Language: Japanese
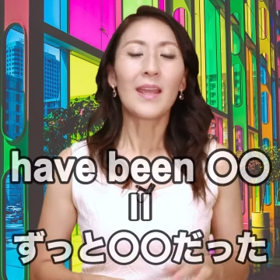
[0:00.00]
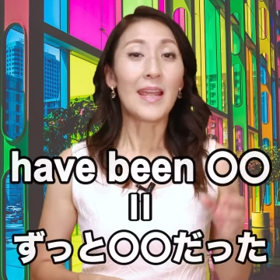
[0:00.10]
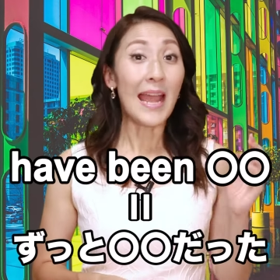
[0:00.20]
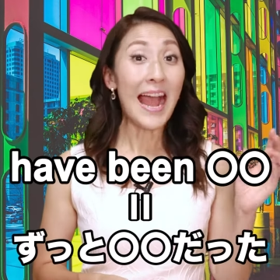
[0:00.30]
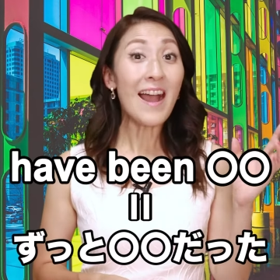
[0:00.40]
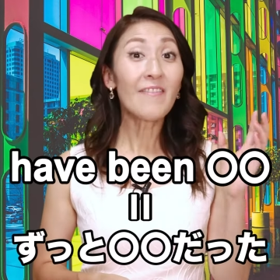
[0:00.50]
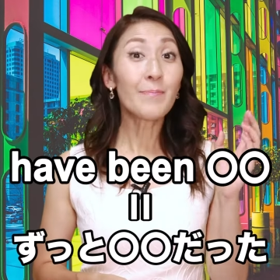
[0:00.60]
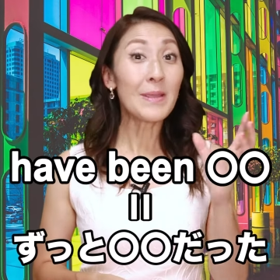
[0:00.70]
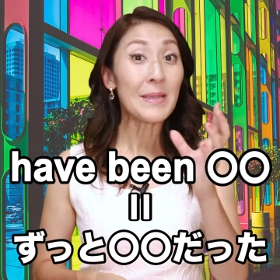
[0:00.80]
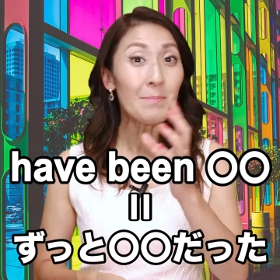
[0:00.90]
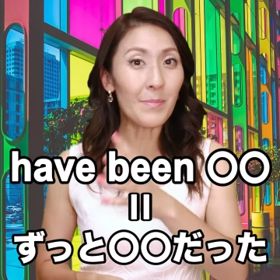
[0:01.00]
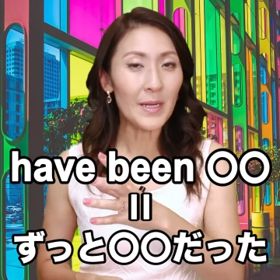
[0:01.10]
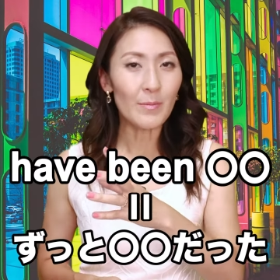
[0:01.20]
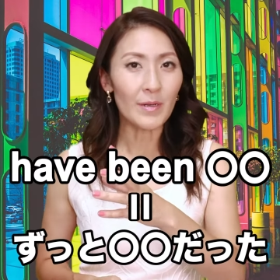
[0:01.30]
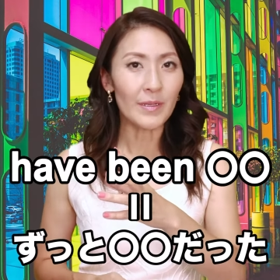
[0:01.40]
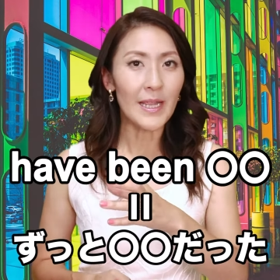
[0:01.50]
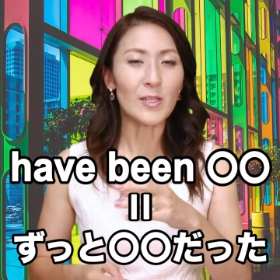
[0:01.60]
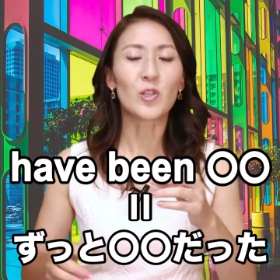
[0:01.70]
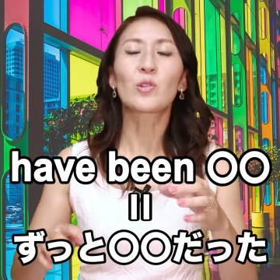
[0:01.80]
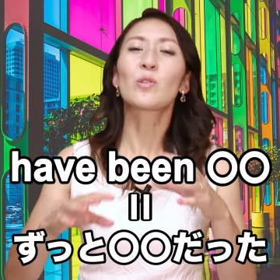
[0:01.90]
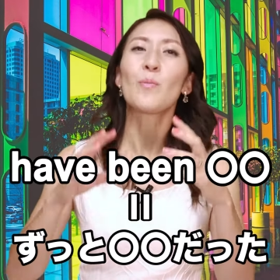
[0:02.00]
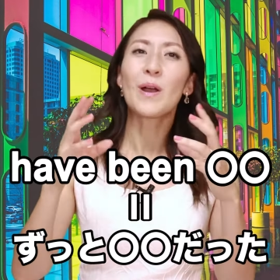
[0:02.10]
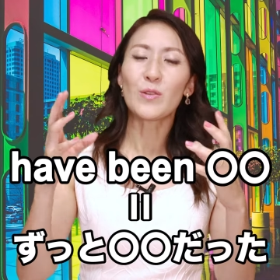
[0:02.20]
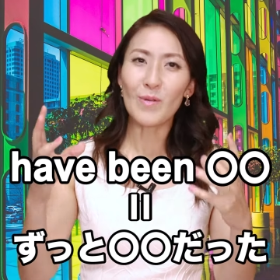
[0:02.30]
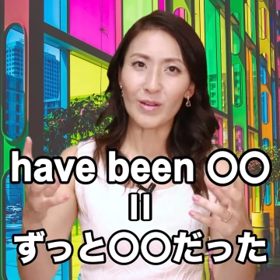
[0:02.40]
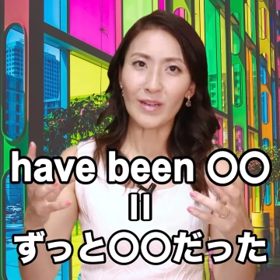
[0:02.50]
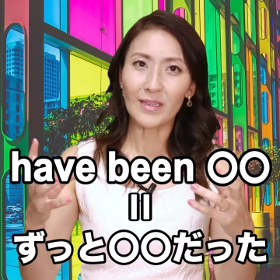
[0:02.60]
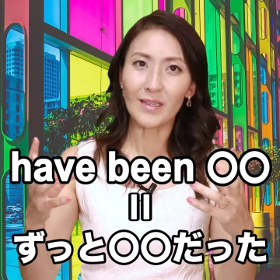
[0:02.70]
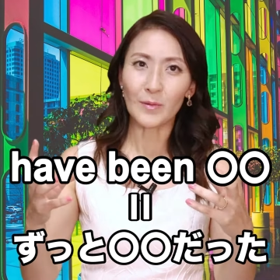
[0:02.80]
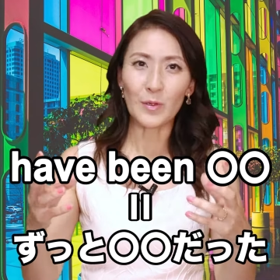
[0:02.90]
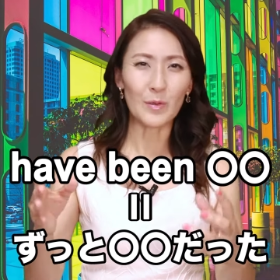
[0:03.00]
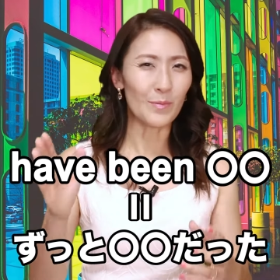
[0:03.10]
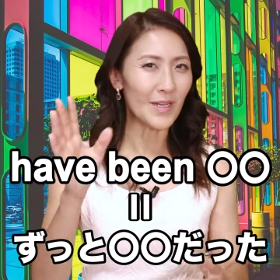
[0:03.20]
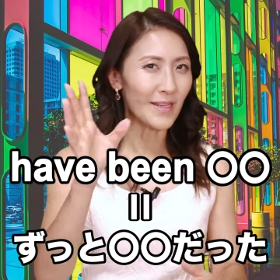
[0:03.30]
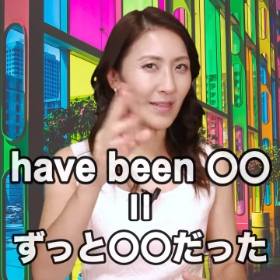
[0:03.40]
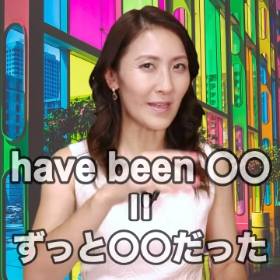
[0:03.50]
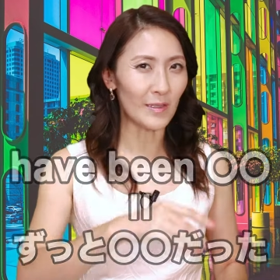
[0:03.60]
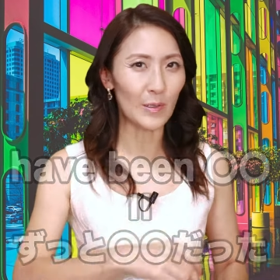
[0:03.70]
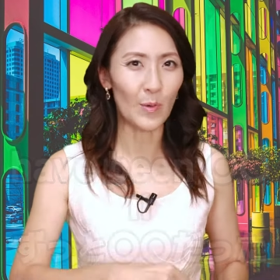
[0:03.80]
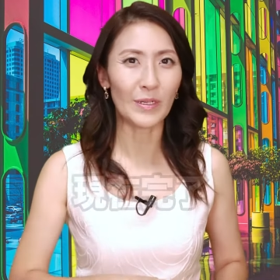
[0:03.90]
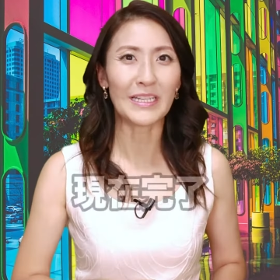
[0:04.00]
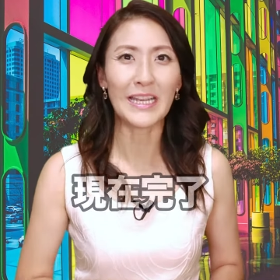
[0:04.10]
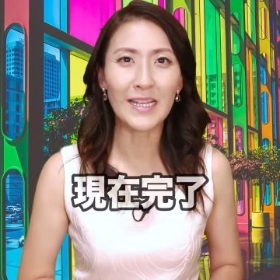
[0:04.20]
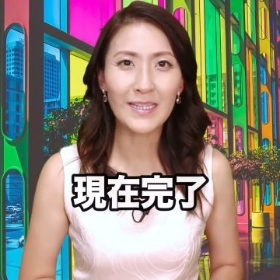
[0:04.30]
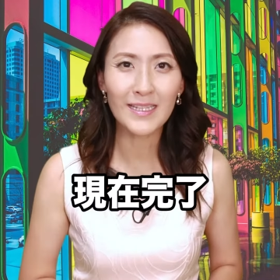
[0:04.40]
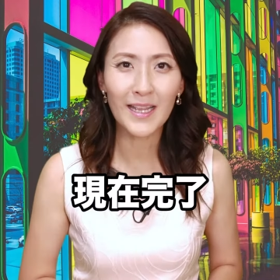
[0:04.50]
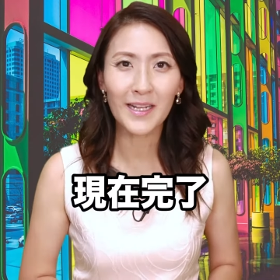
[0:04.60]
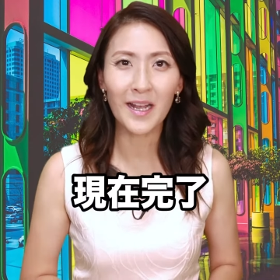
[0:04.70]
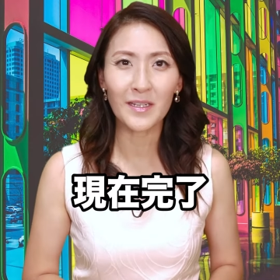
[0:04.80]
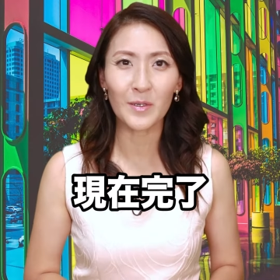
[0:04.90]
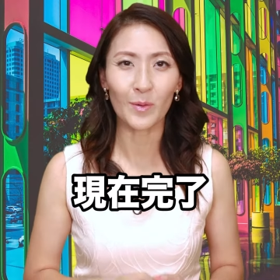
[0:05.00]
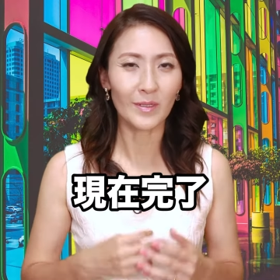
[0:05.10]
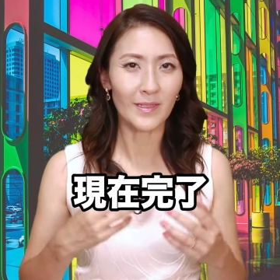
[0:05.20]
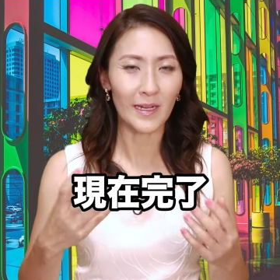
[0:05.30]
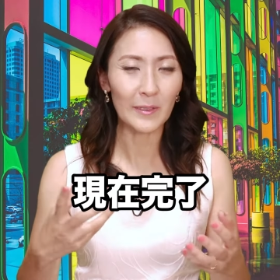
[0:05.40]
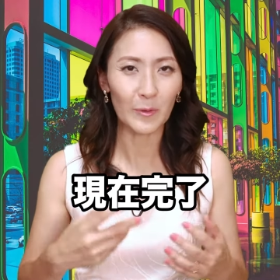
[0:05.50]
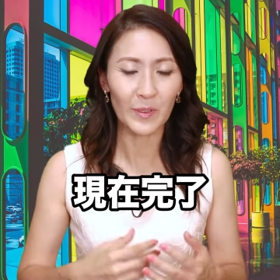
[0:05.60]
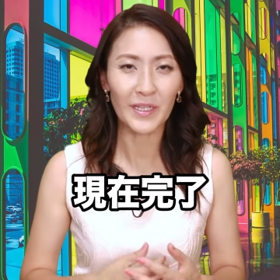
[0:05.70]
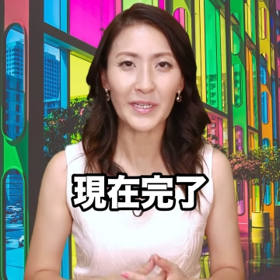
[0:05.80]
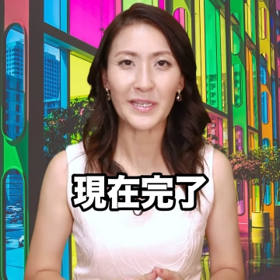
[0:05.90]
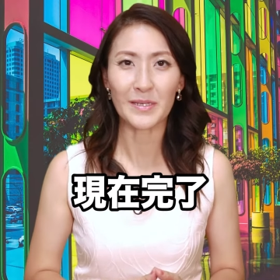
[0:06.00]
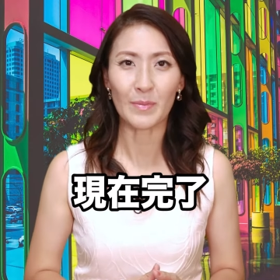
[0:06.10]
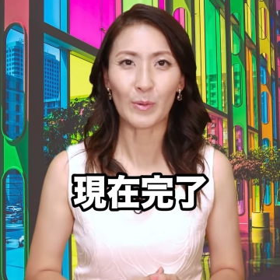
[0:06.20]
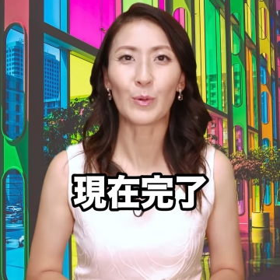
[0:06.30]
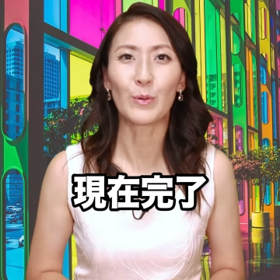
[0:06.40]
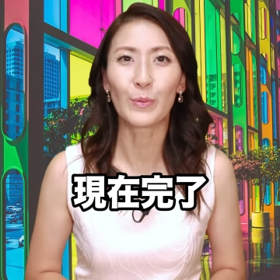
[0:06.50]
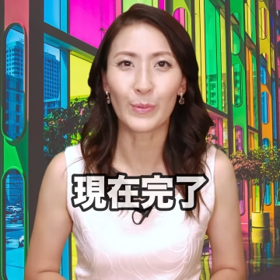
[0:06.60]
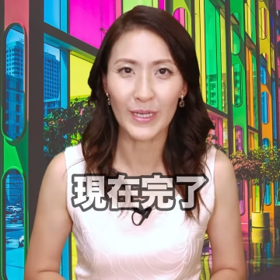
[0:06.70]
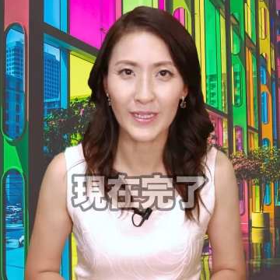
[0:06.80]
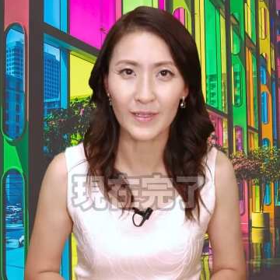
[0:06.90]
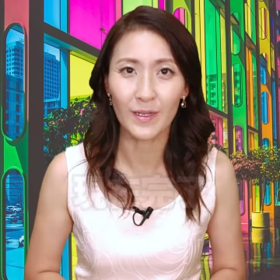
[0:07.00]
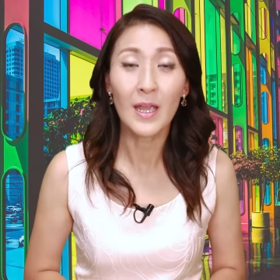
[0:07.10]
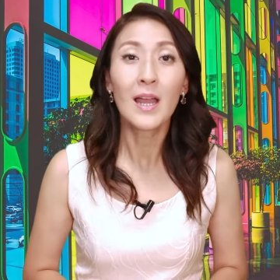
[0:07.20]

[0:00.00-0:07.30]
have been 〇〇でずっと〇〇だったという皆さん、そう、現在完了がさらっと出てきてしまうこのフレーズ。